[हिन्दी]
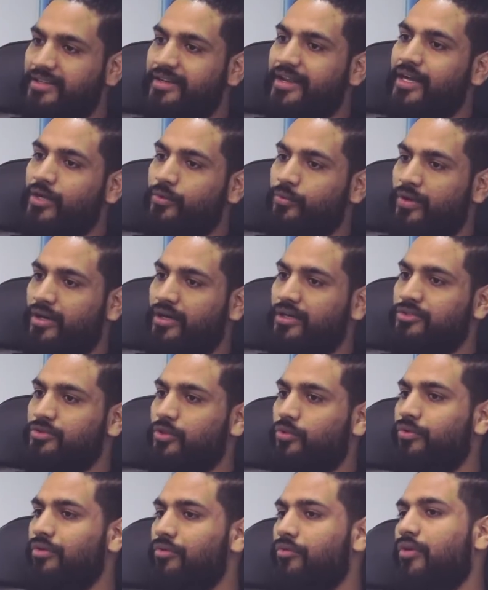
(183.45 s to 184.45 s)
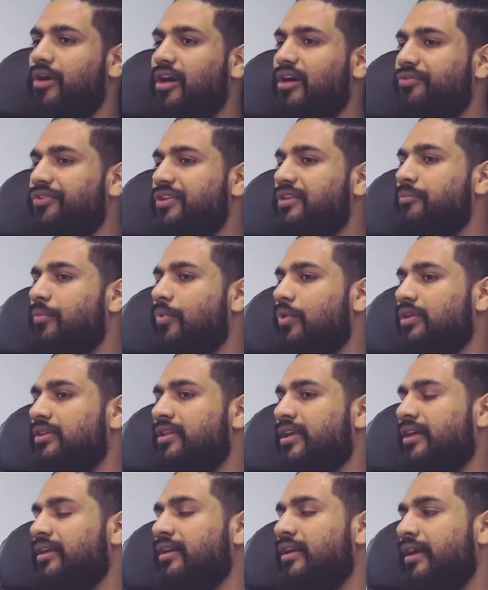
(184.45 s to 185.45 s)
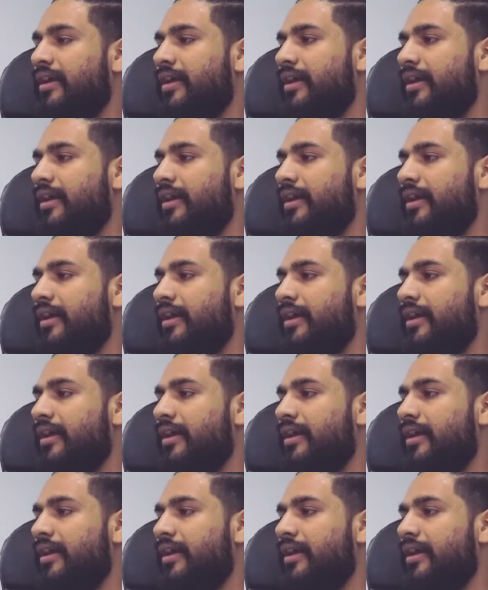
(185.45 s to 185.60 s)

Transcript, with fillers: network so we work with more than